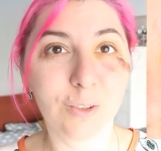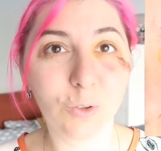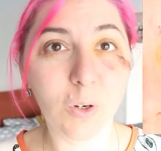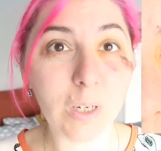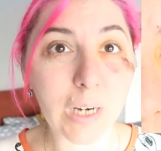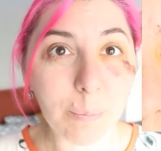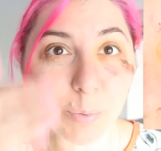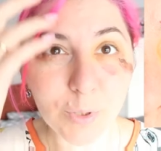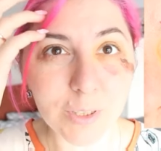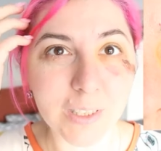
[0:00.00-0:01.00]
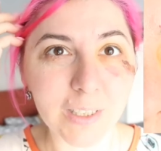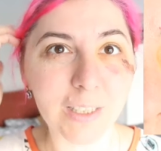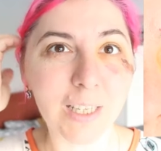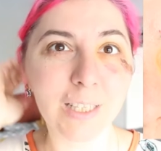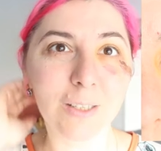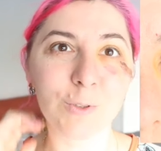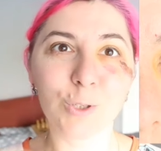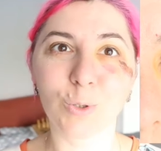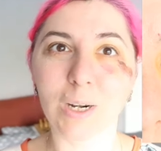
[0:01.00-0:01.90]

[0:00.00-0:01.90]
Но работает, это все